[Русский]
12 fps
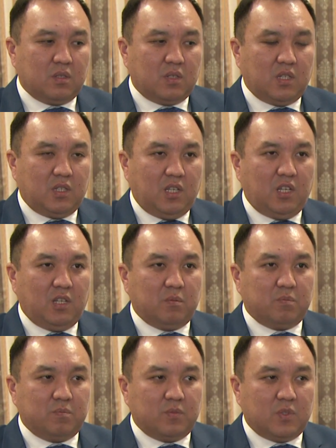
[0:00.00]

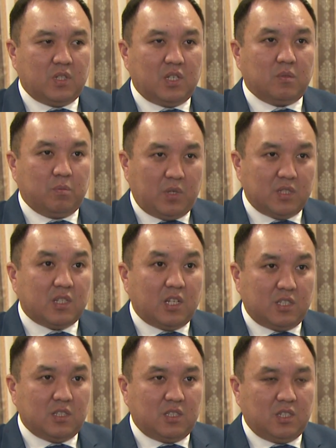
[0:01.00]
критериям
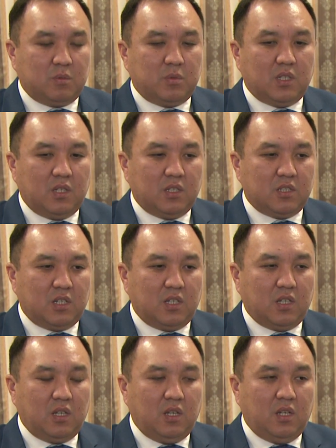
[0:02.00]
прозрачность распределения
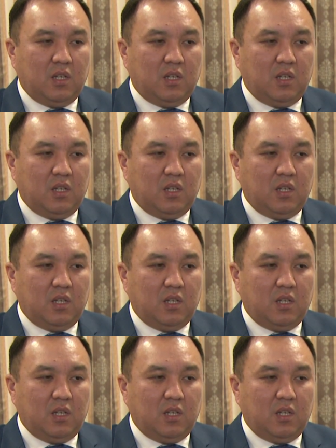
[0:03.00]
жилья.